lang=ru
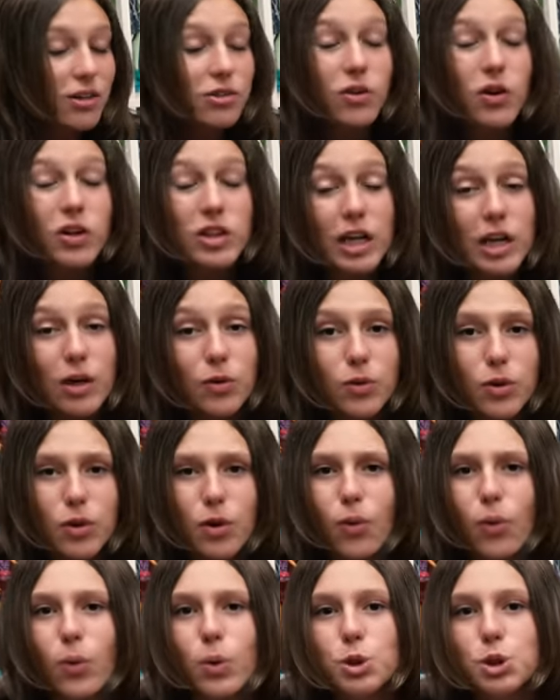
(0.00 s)
Ну а так у
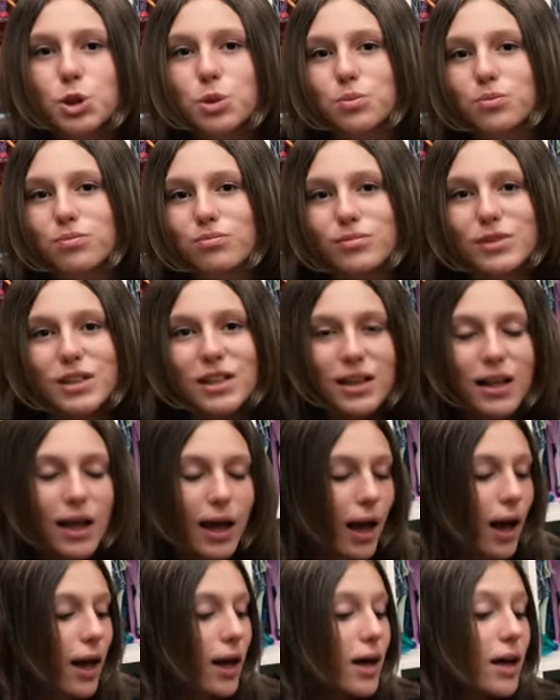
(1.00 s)
нее очень
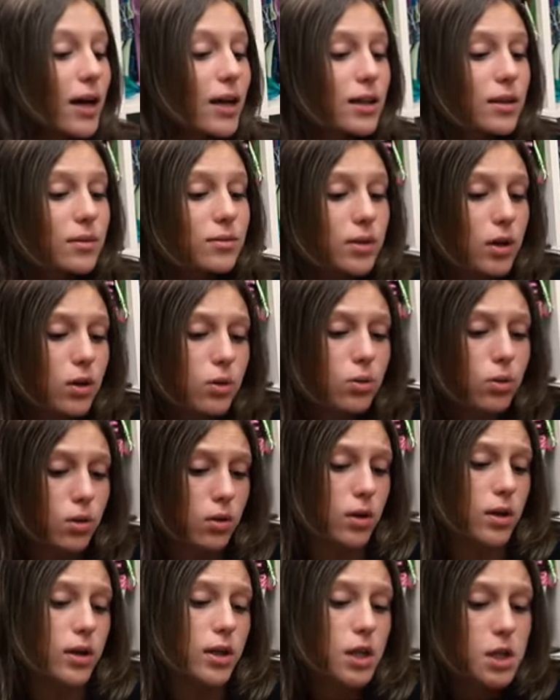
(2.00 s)
милая
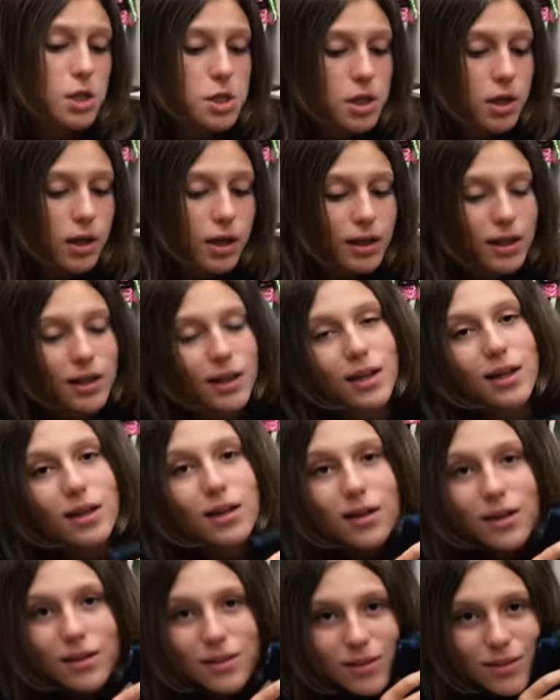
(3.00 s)
такое личико, и
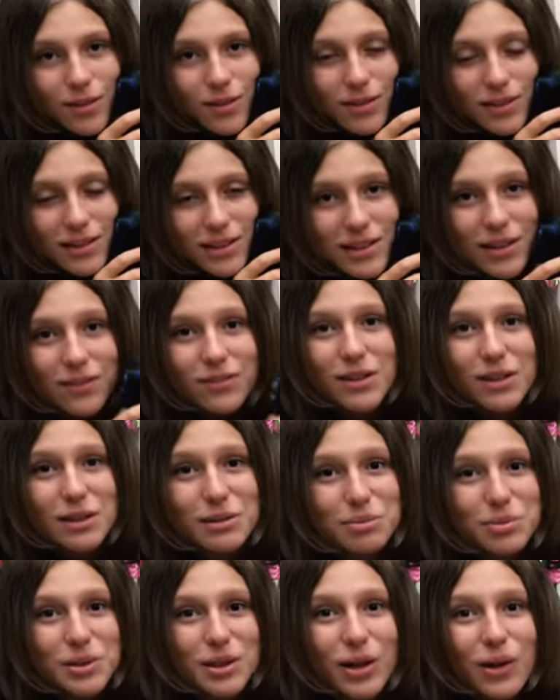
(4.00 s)
оно
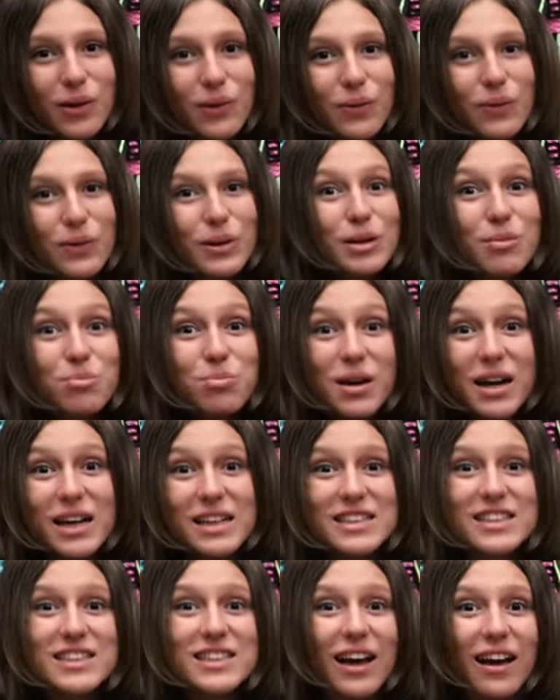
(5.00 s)
заставляет меня
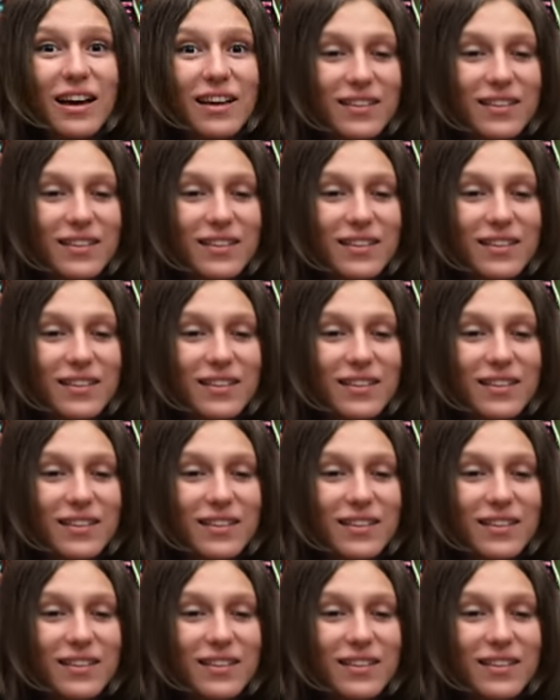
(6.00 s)
улыбаться.